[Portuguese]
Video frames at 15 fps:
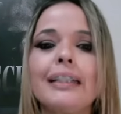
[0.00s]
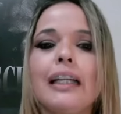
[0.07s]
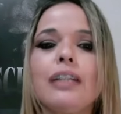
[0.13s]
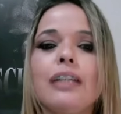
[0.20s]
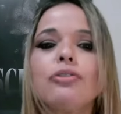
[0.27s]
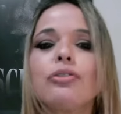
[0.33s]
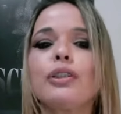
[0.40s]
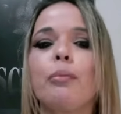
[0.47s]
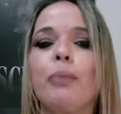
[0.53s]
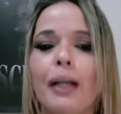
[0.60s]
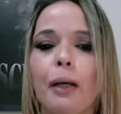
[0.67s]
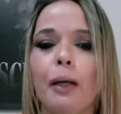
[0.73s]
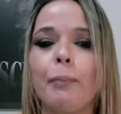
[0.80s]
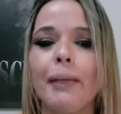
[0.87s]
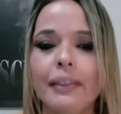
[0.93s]
dentro da minha
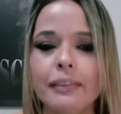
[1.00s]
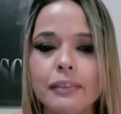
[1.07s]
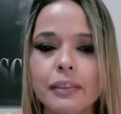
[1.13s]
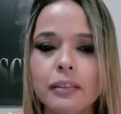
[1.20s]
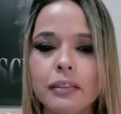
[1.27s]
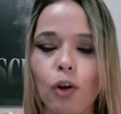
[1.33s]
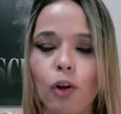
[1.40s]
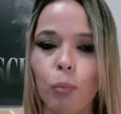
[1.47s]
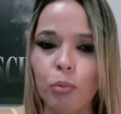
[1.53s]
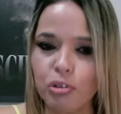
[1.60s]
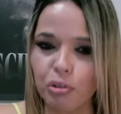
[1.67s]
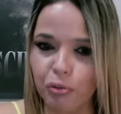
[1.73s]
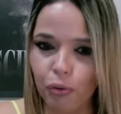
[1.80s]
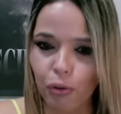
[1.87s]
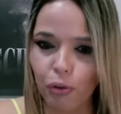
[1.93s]
cabeça, como
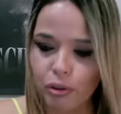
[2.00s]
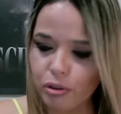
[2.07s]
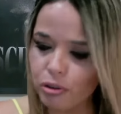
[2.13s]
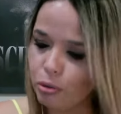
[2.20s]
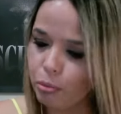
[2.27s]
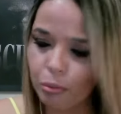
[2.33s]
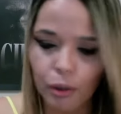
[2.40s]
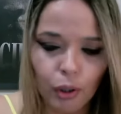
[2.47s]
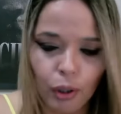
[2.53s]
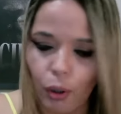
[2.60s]
se fosse um,